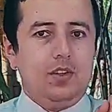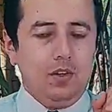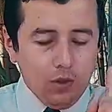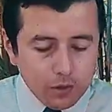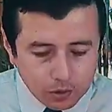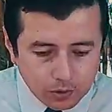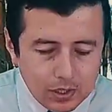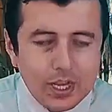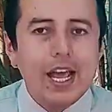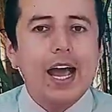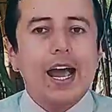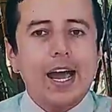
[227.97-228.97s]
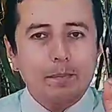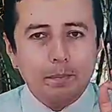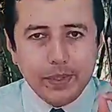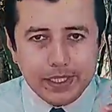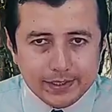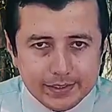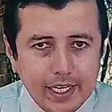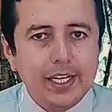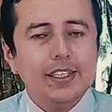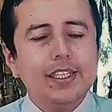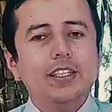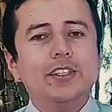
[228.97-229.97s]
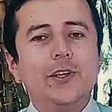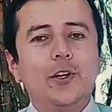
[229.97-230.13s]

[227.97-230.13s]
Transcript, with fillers: ojo, a pesar del